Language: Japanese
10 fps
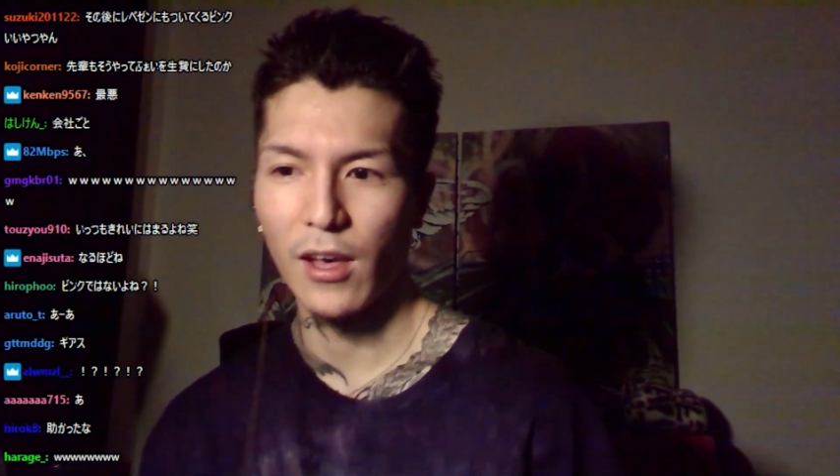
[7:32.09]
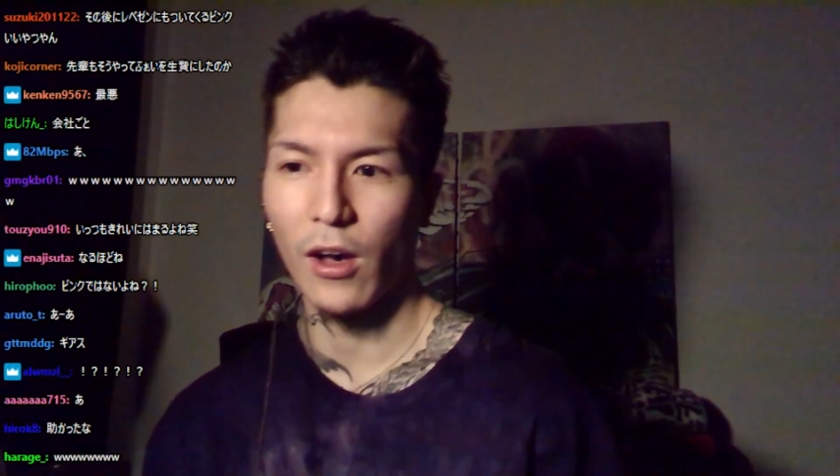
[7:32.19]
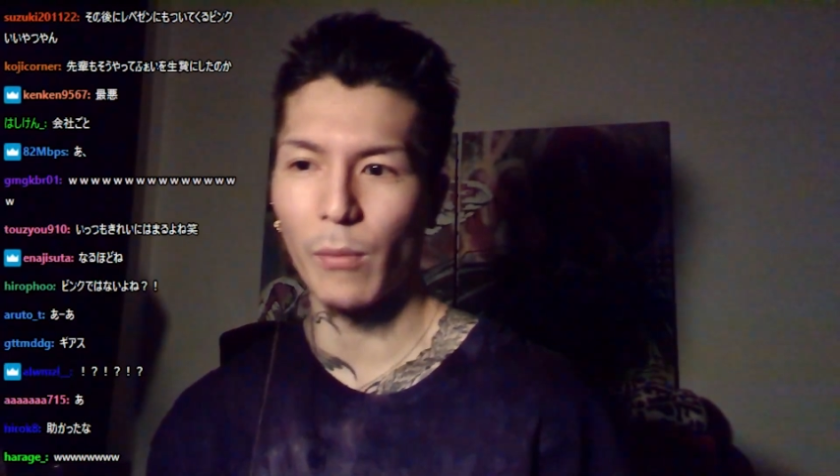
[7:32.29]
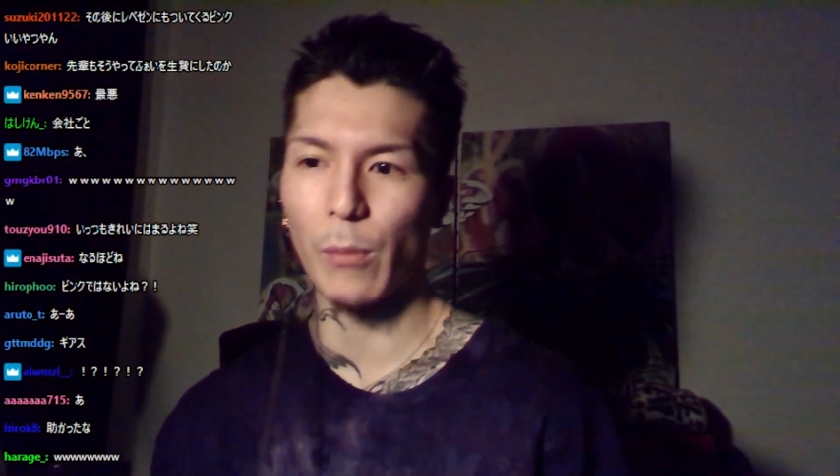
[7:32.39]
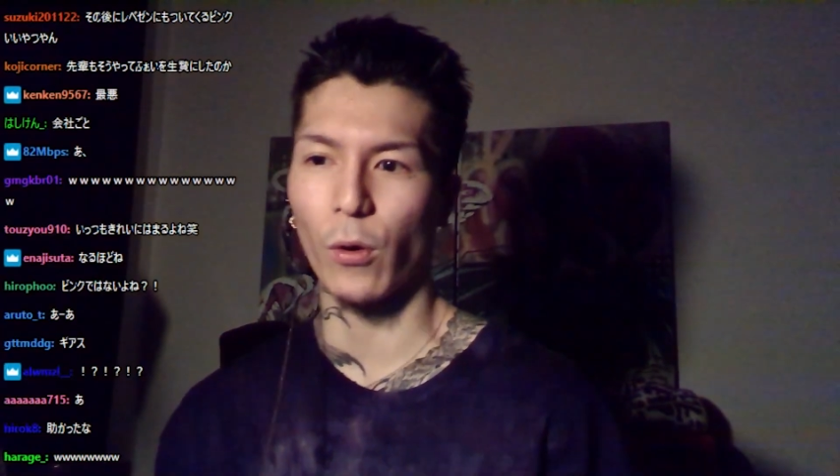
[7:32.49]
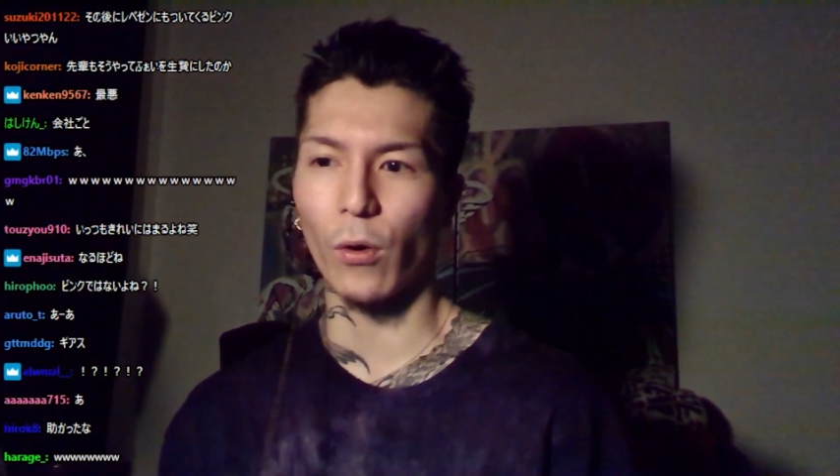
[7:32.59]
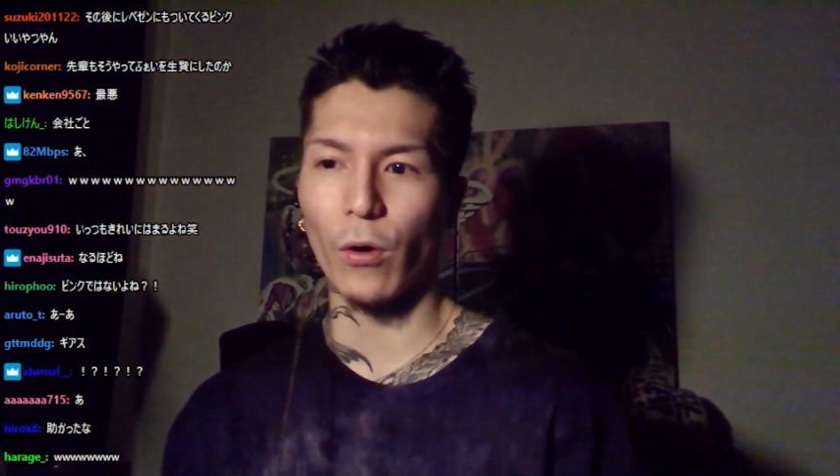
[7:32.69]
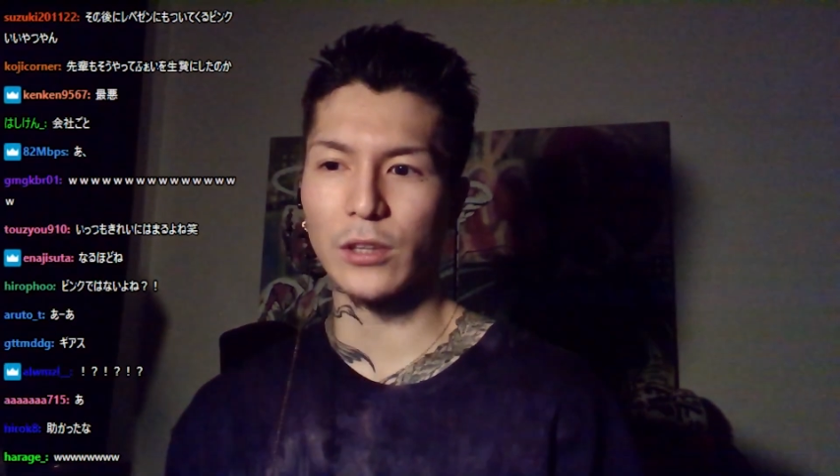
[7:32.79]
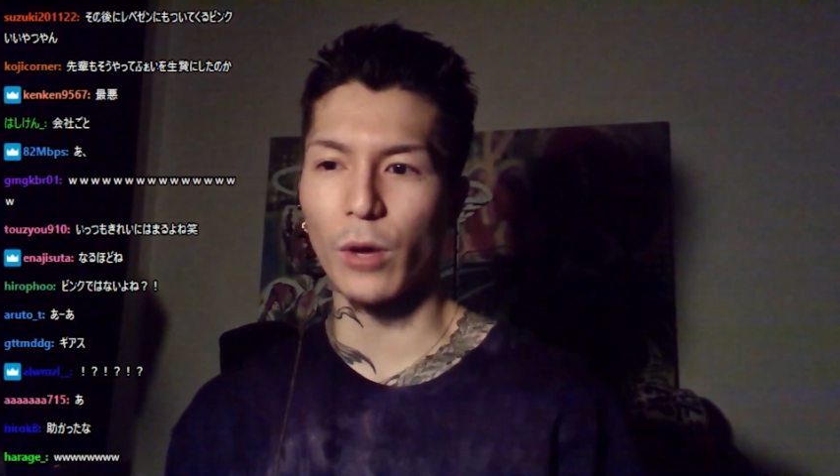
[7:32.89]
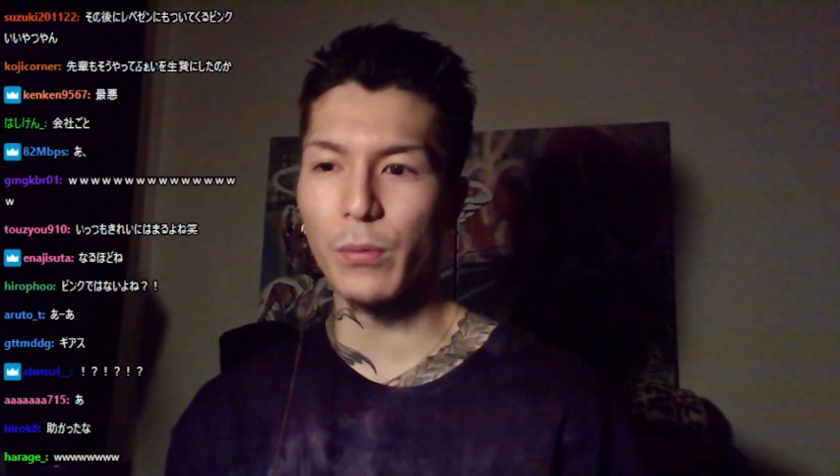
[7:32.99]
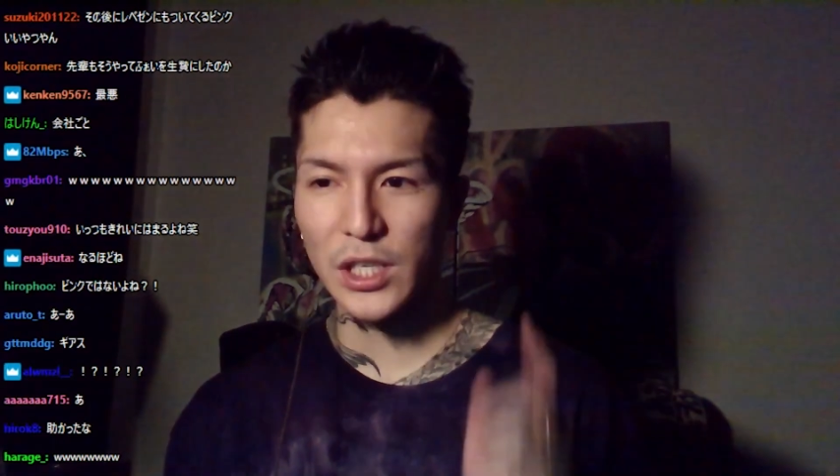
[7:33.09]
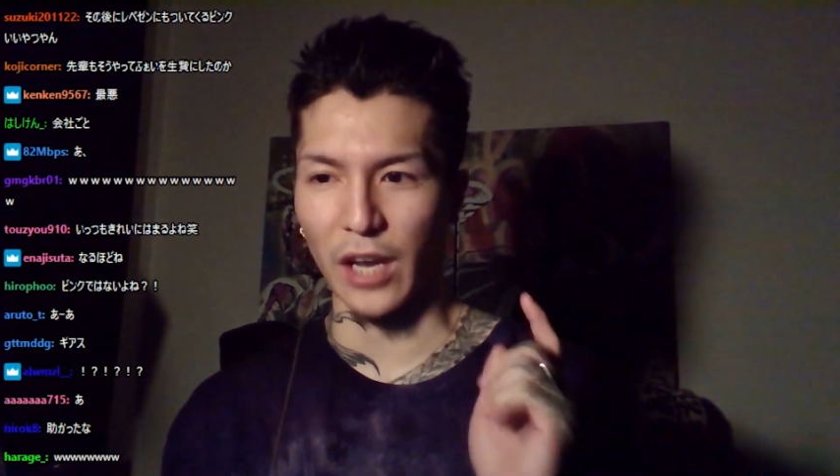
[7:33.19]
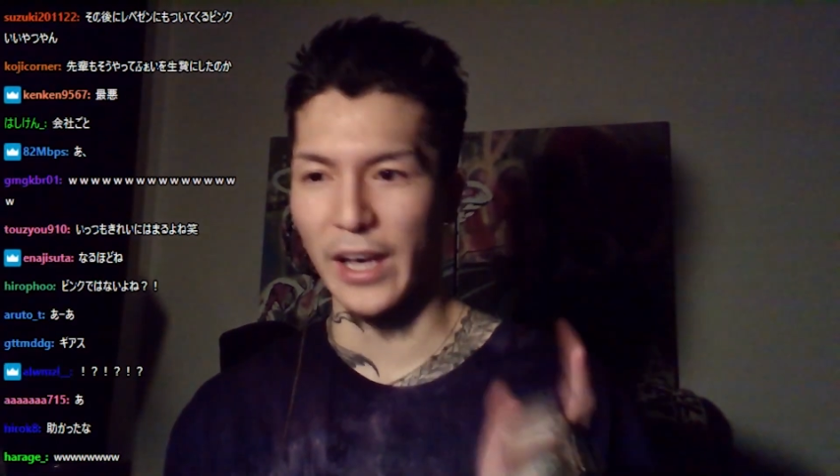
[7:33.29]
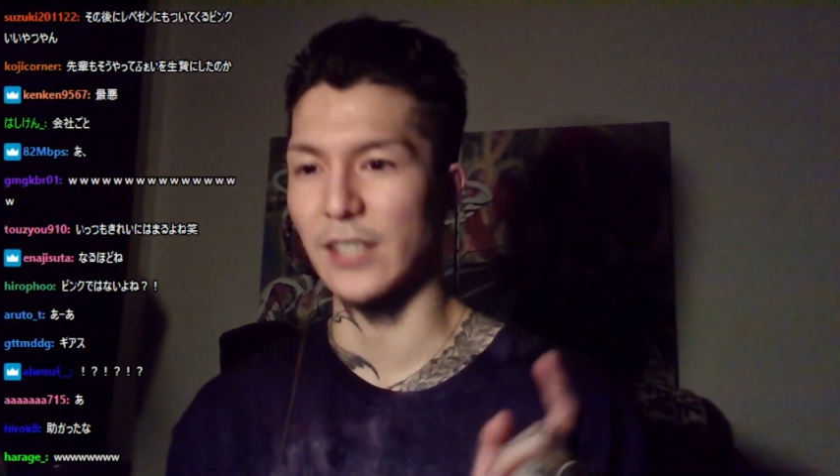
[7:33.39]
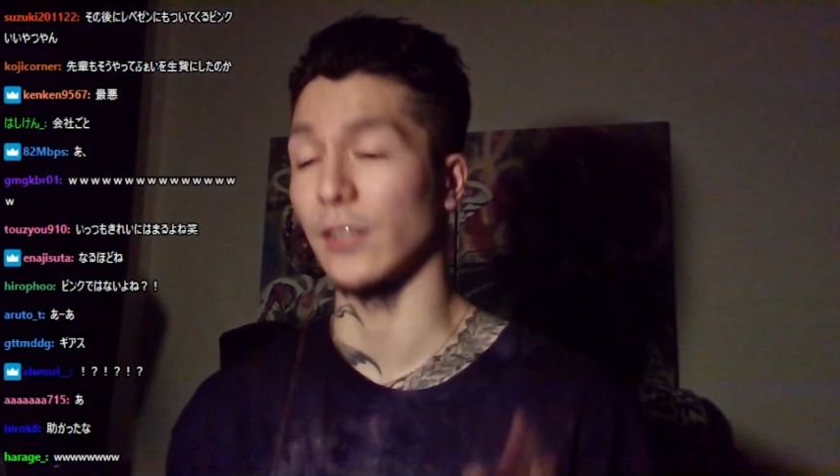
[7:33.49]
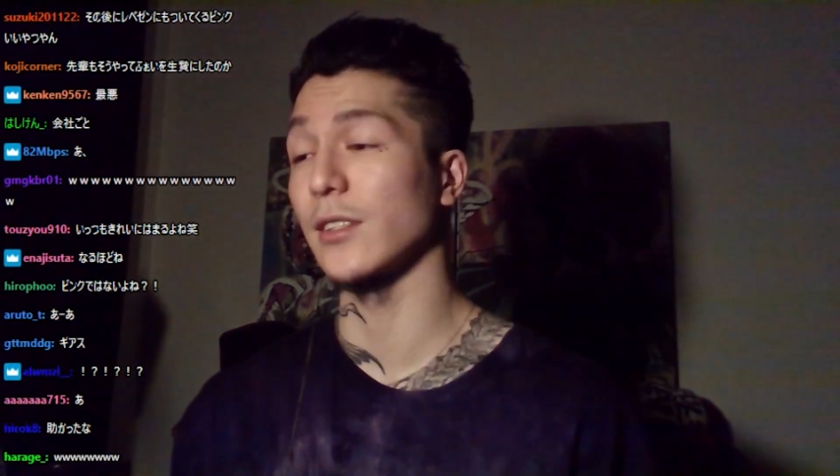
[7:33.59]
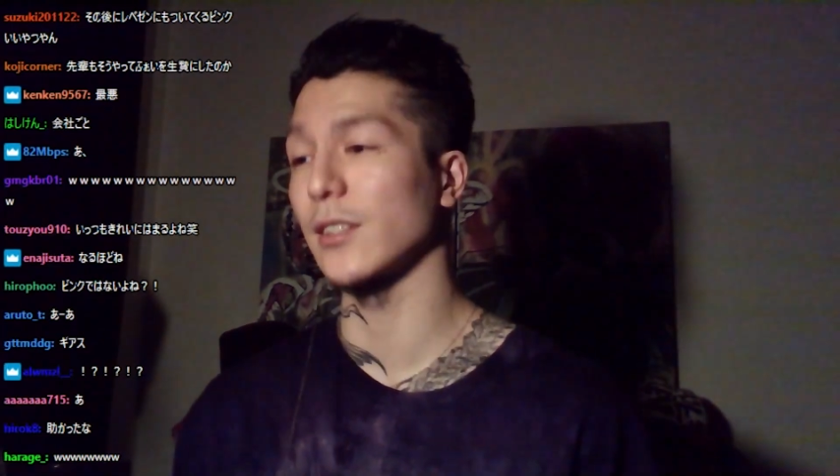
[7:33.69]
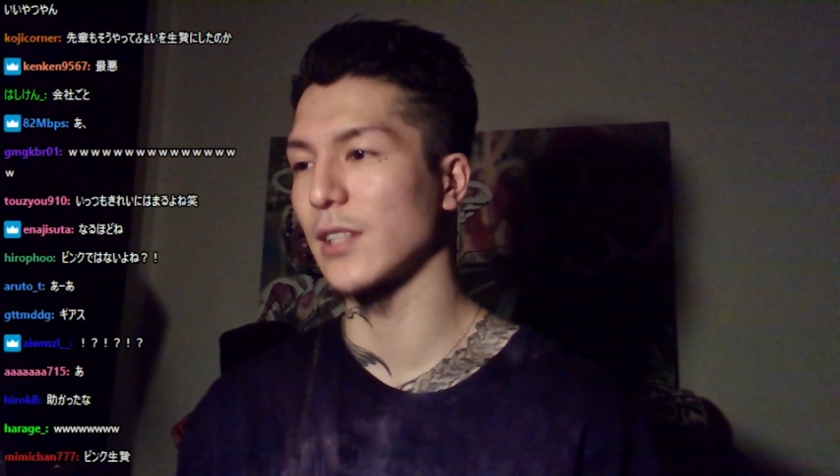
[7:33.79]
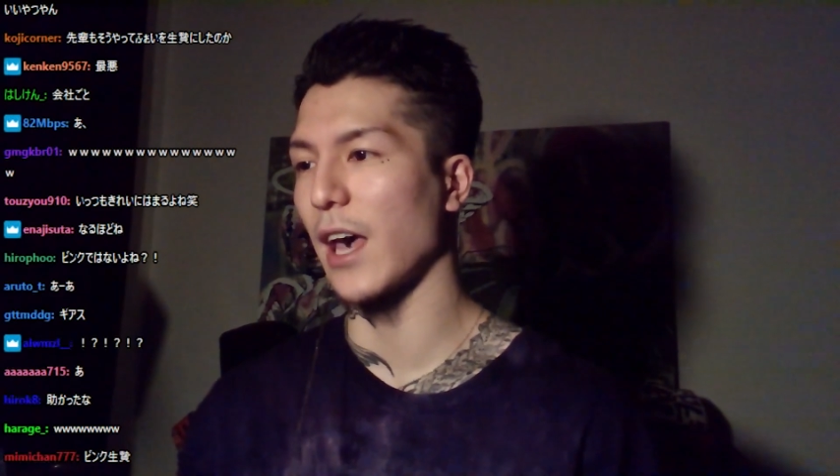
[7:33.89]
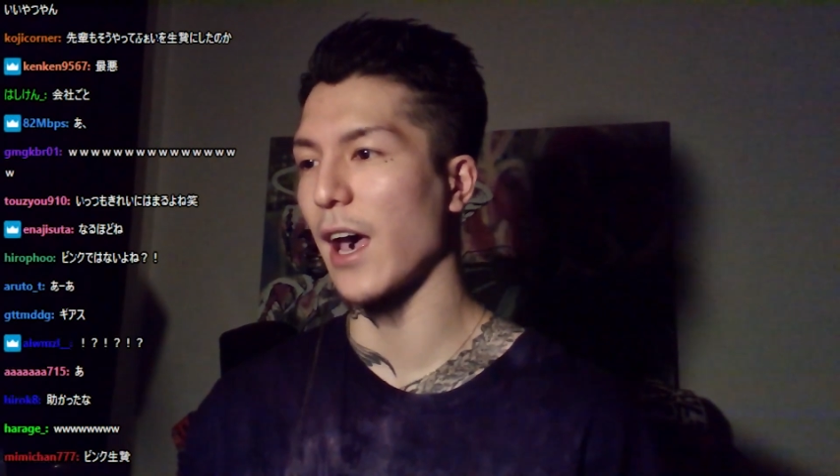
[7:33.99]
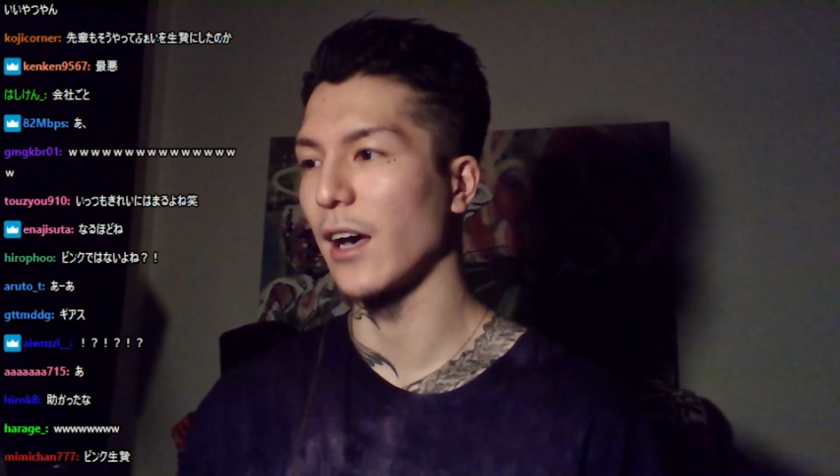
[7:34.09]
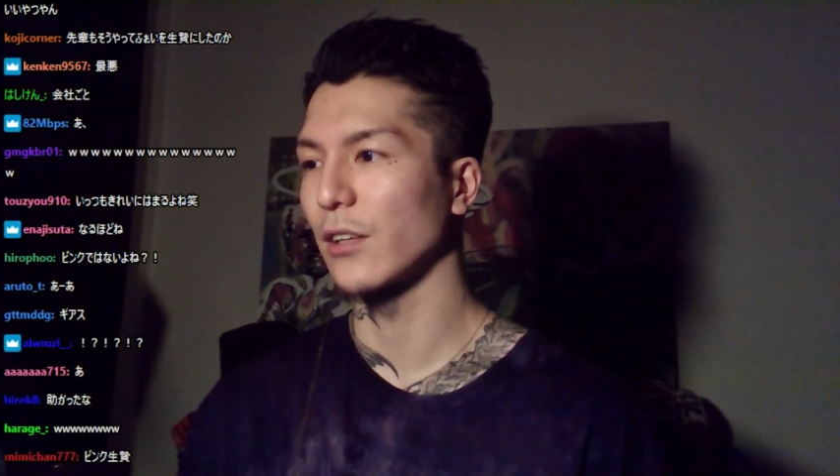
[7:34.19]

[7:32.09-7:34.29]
お前もう、これは飛ぶしかないぞっつって、